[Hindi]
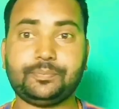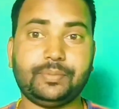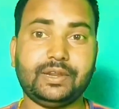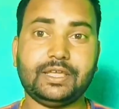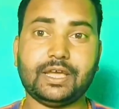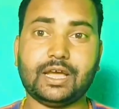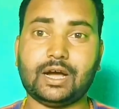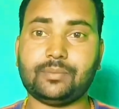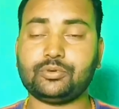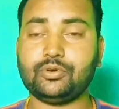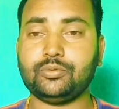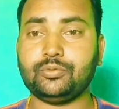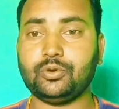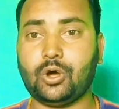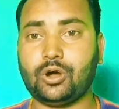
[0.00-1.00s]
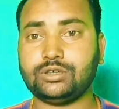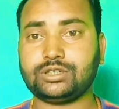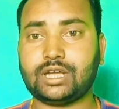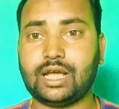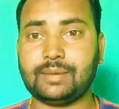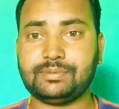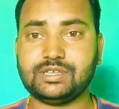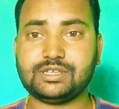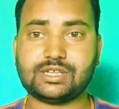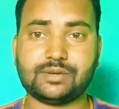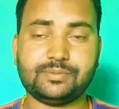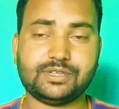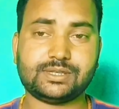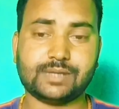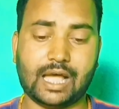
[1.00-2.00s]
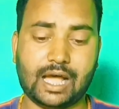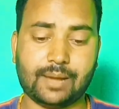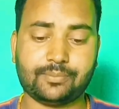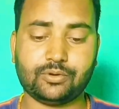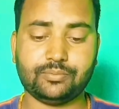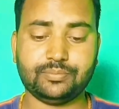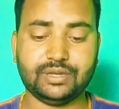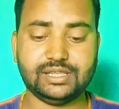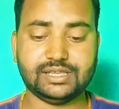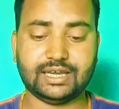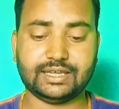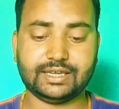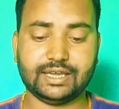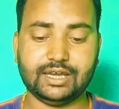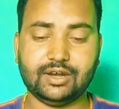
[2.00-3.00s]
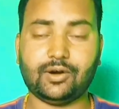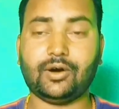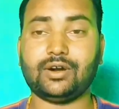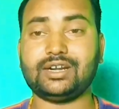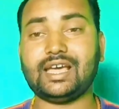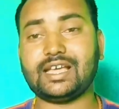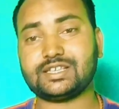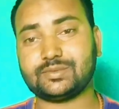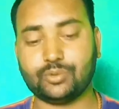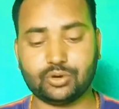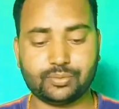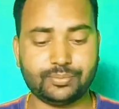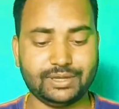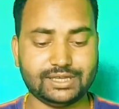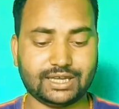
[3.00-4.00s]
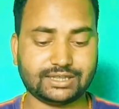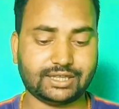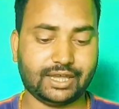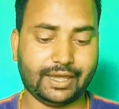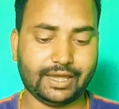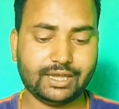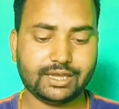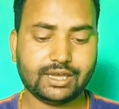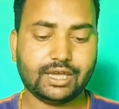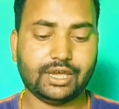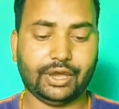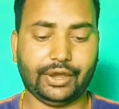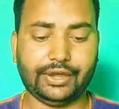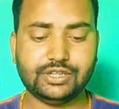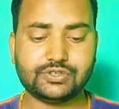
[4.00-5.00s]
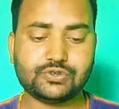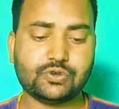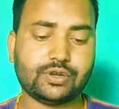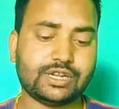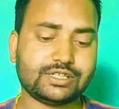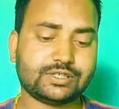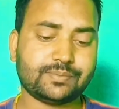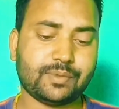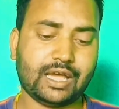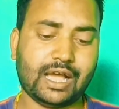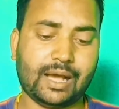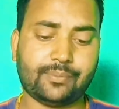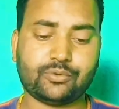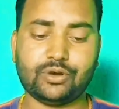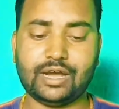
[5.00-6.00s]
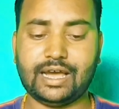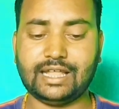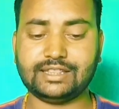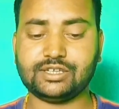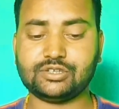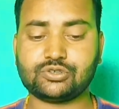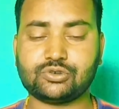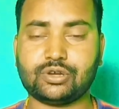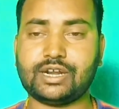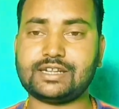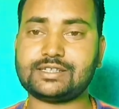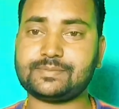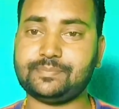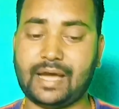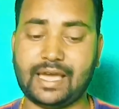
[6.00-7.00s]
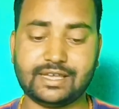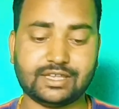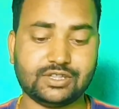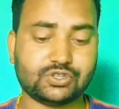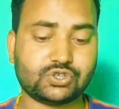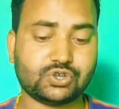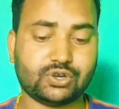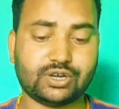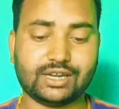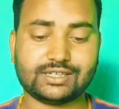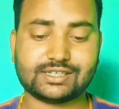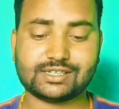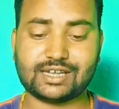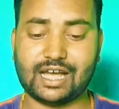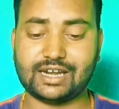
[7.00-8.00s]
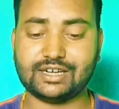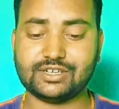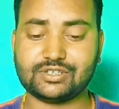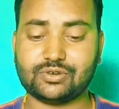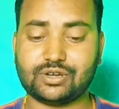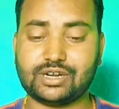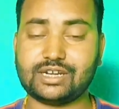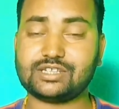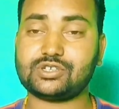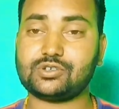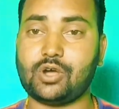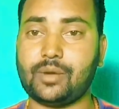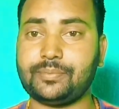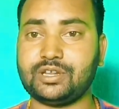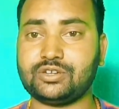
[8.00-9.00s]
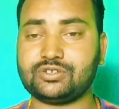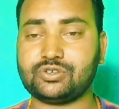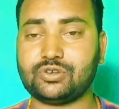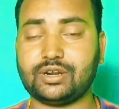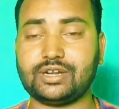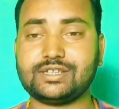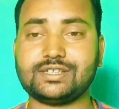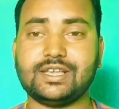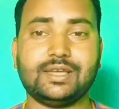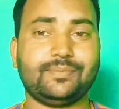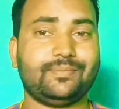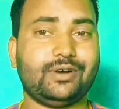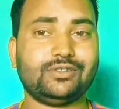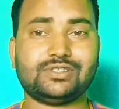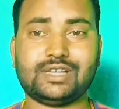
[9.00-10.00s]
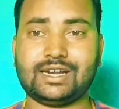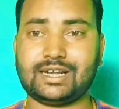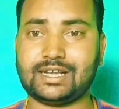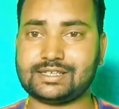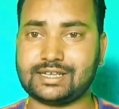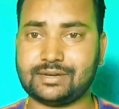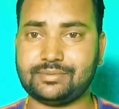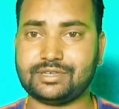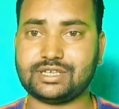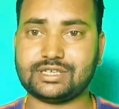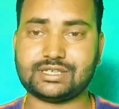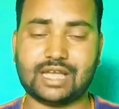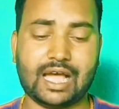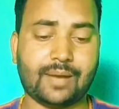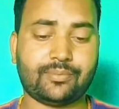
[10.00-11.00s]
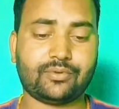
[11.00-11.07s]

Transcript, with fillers: और प्री अप्रूव लोन का भी सर्विस आपको मिल जाएंगे और डैशबोर्ड मिल जाते हैं इंश्योरेंस में आपको हेल्थ इंश्योरेंस बाइक इंश्योरेंस कार इंश्योरेंस शॉप इंश्योरेंस बहुत तरह का सर्विसेज